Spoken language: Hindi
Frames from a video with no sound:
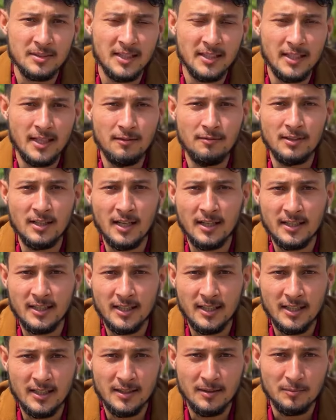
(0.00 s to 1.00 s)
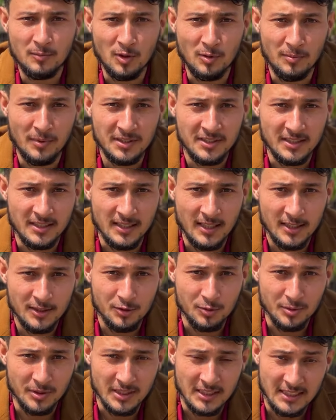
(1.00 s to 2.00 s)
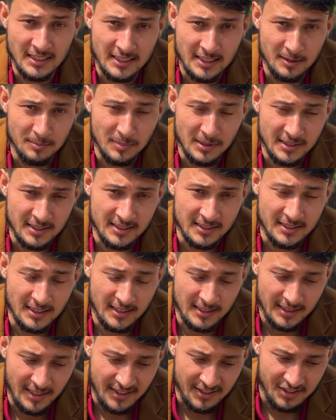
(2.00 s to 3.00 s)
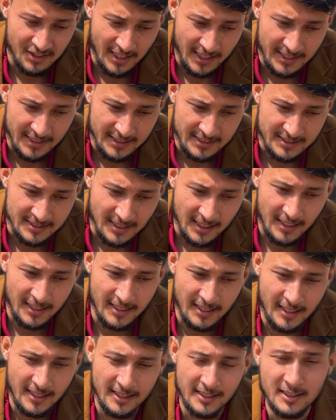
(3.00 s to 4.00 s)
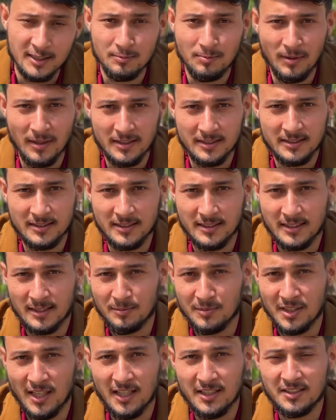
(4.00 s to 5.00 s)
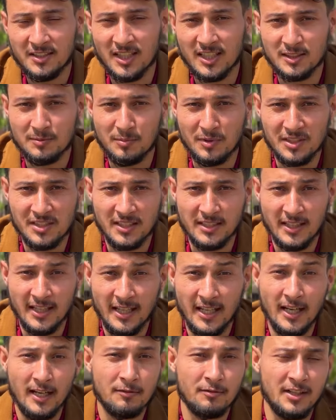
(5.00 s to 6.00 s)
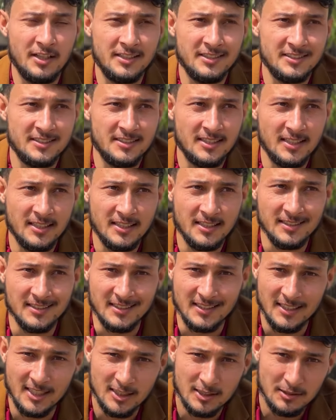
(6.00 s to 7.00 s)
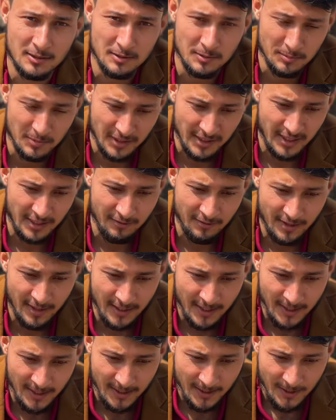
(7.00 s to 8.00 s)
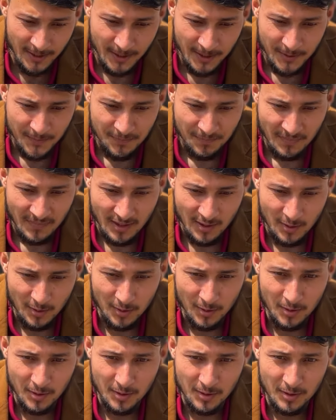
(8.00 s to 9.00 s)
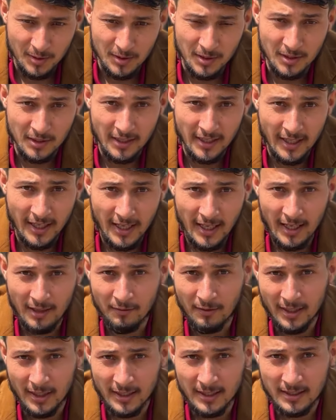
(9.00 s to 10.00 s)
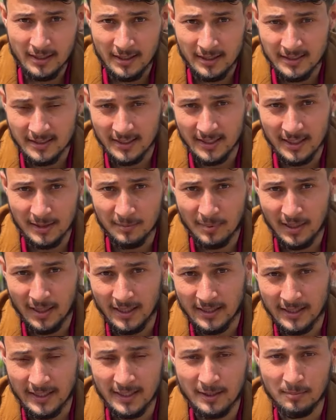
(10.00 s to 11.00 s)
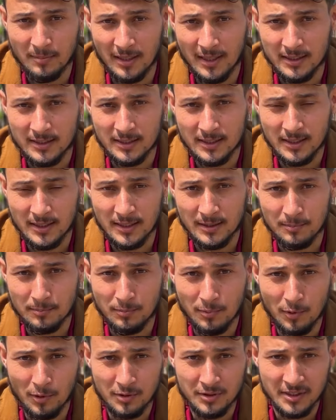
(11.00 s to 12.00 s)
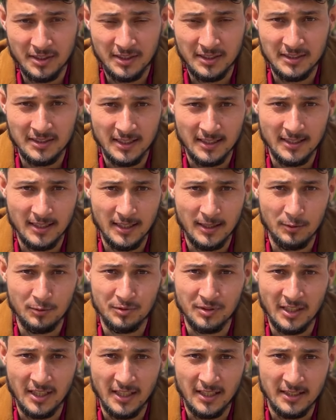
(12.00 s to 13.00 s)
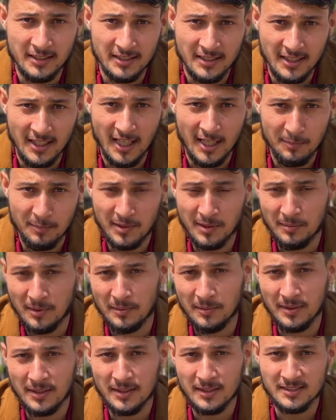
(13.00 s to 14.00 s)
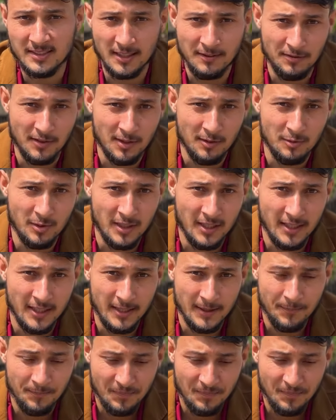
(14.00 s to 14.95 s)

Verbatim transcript: नन्ना बुलागर मोहम्मद शराज जो कि गिलगित बल्तिस्तान के एक शाइनिंग स्टार है इस वक्त रमज़ान ट्रांसमिशन ए आर वाई डिजिटल की जिनत बने हुए हैं और ए आर वाई की स्क्रीन पर आने के बाद बहुत ही ज़्यादा उनके टी आर पी में भी इजाफ़ा हुआ है